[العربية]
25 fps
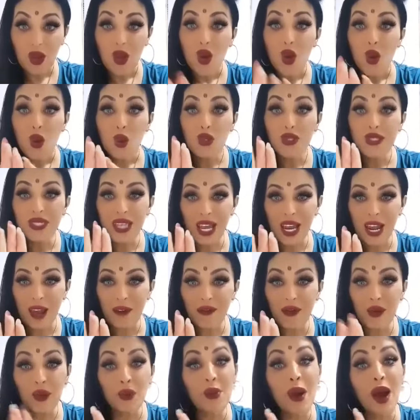
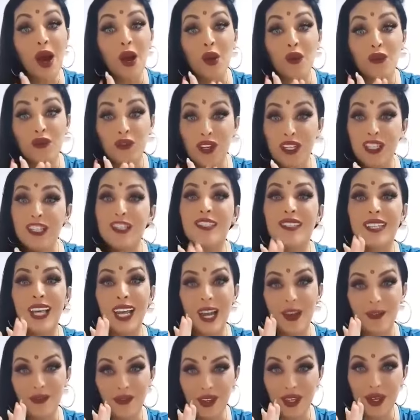وسلفي ومعروفين
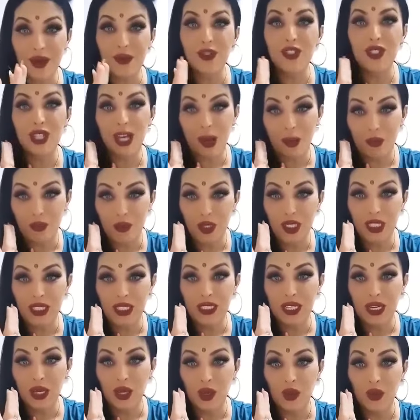السلفيه واش يحبوا
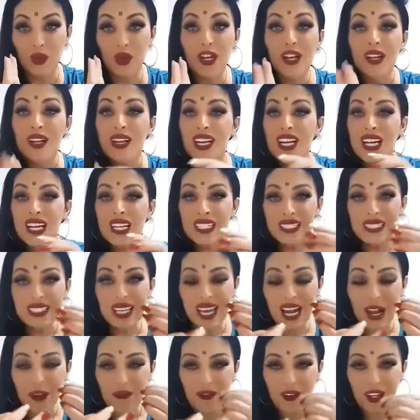يديروا
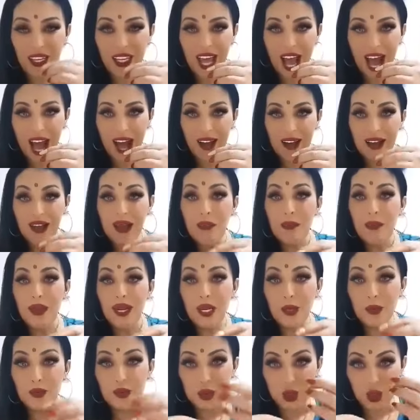السلفيه ما
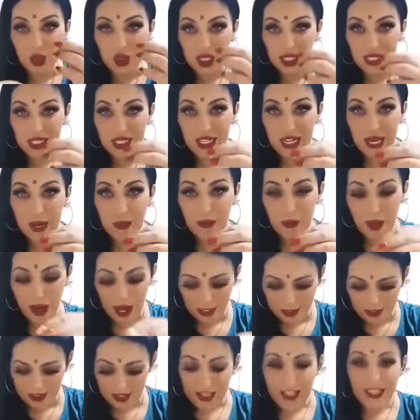يلبسوش
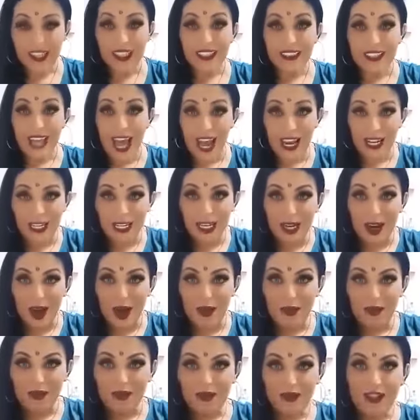سليبات
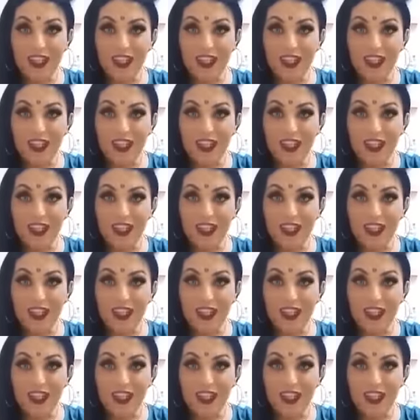طالقينهم